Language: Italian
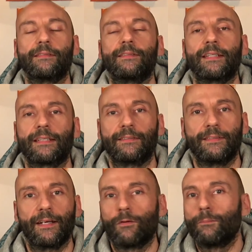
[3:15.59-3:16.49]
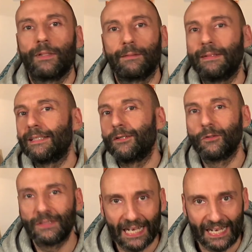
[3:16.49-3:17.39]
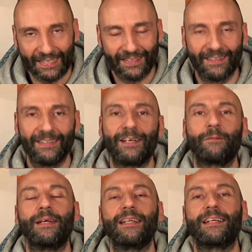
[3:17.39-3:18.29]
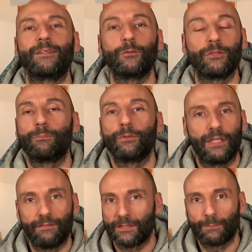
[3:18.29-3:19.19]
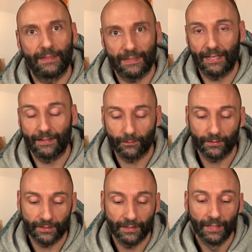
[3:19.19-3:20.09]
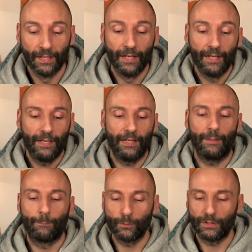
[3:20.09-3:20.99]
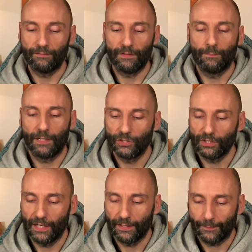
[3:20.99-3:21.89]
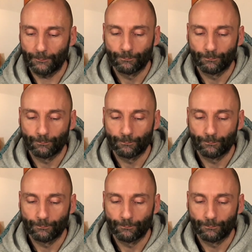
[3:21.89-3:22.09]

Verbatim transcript: sia che sia completamente lontana da quella che tu ti potevi aspettare, che ti eh, potevi immaginare.